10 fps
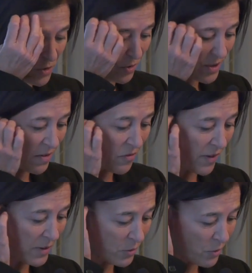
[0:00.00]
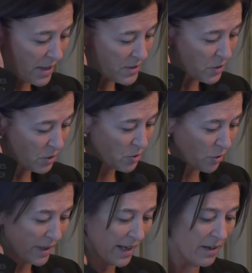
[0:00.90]
sur ces fêtes de la science,
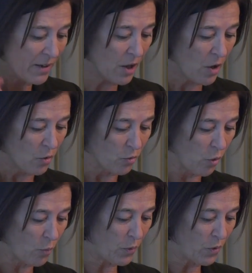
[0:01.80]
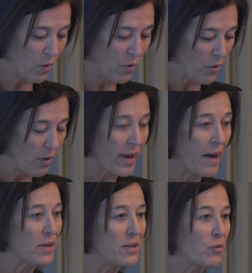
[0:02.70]
donc hein, où on peut
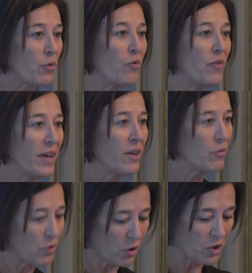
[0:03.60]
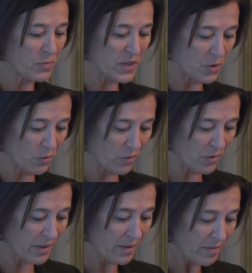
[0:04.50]
euh, y trouver une
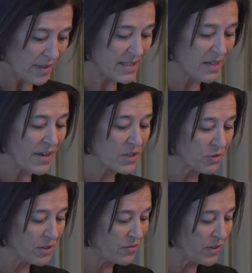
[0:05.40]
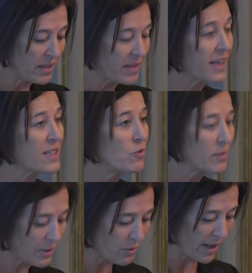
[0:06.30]
transmission des savoirs scientifiques, des
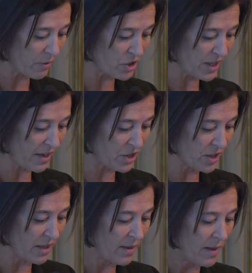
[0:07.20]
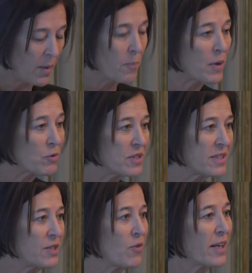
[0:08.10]
résultats de la recherche, mais
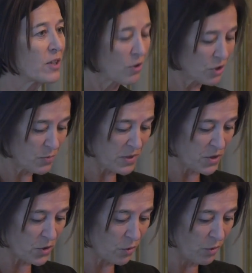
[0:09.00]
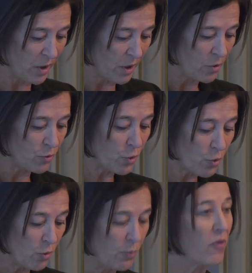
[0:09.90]
aussi de la transmission du
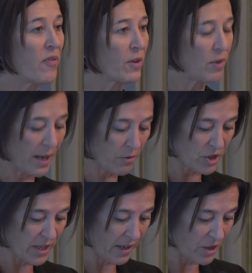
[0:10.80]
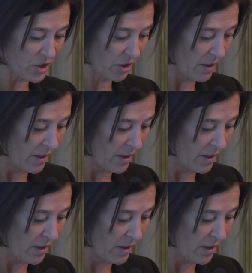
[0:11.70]
goût pour faire de la recherche.